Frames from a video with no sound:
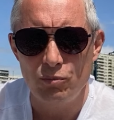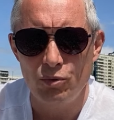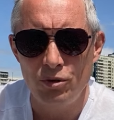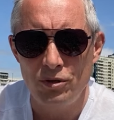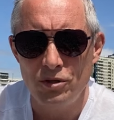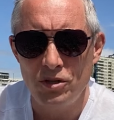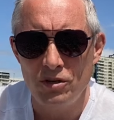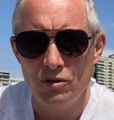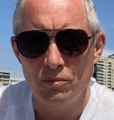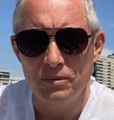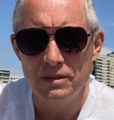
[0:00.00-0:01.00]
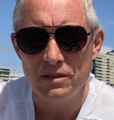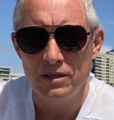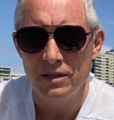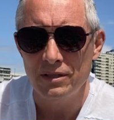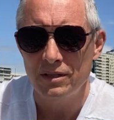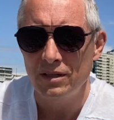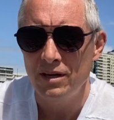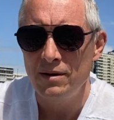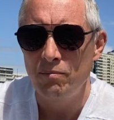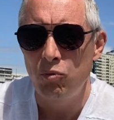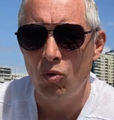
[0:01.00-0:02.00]
по лечению пациента,
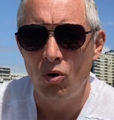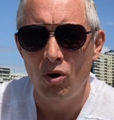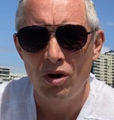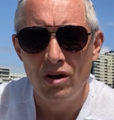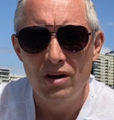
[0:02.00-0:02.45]
либо